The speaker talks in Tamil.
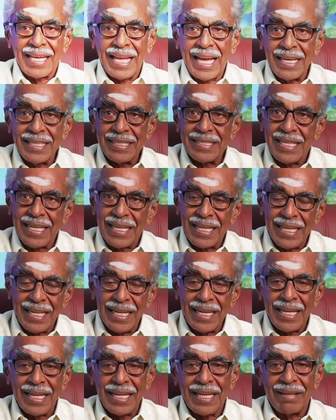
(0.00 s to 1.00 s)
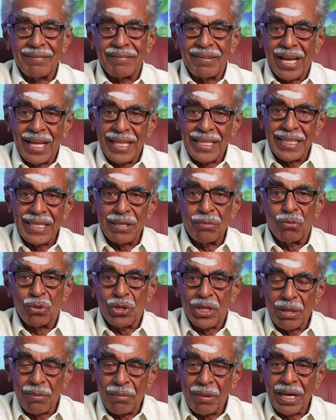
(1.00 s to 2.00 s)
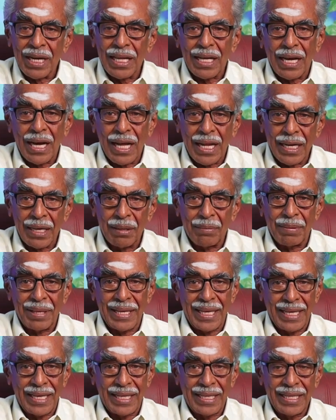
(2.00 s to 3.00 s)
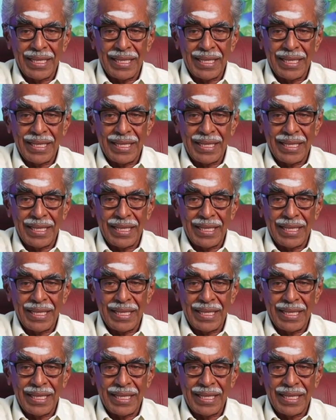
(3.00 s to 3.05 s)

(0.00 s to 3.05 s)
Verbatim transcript: கேன்சருங்கிற வியாதிக்கு முக்கியமான காரணமே